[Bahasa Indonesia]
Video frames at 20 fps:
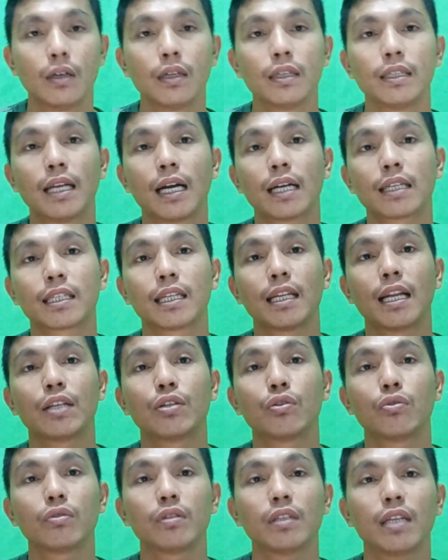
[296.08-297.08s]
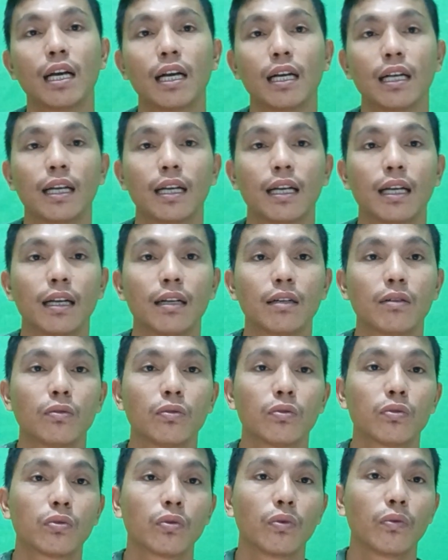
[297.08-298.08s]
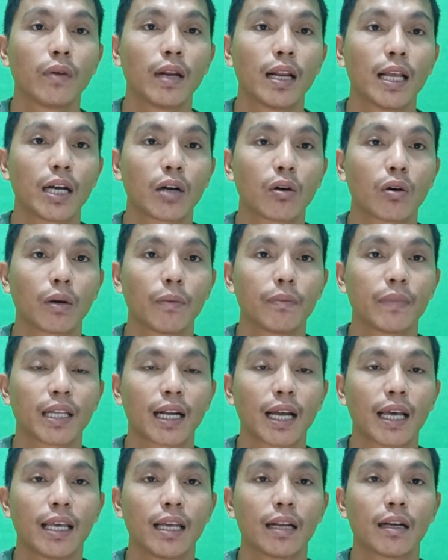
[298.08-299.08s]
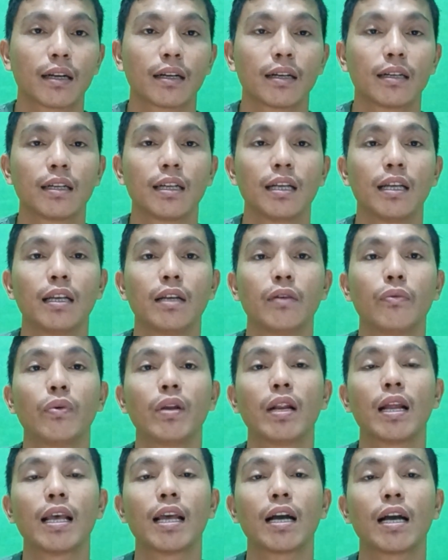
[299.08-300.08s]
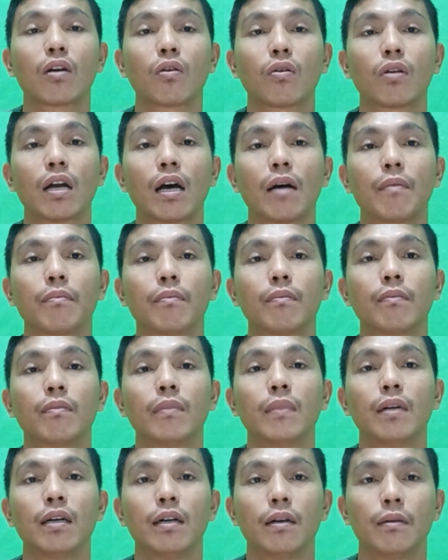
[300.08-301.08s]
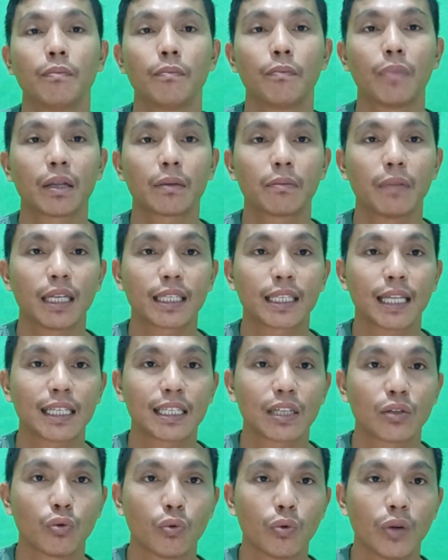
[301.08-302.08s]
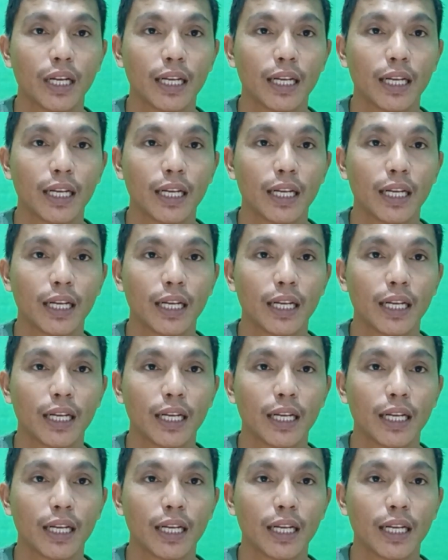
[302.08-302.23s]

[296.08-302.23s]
Yang selanjutnya untuk wilayah Kodam terakhir di wilayah Kodam 14 Hasanuddin